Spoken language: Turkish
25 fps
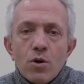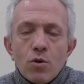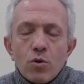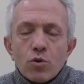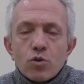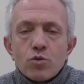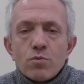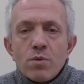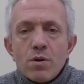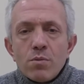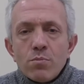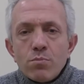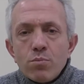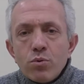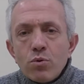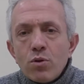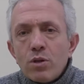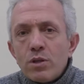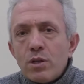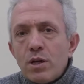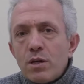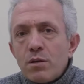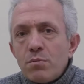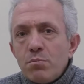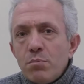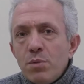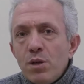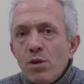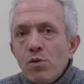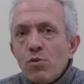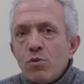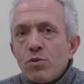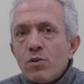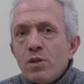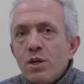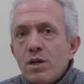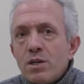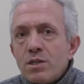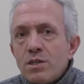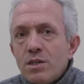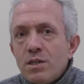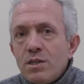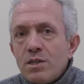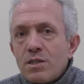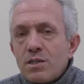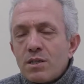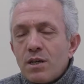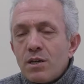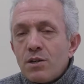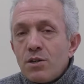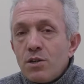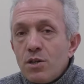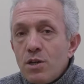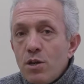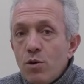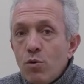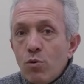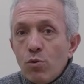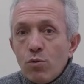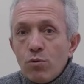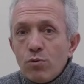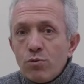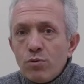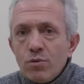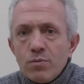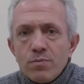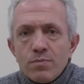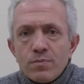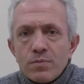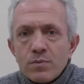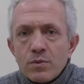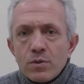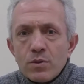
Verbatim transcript: o zaman bu kadar milyonlarca insan niye öldü?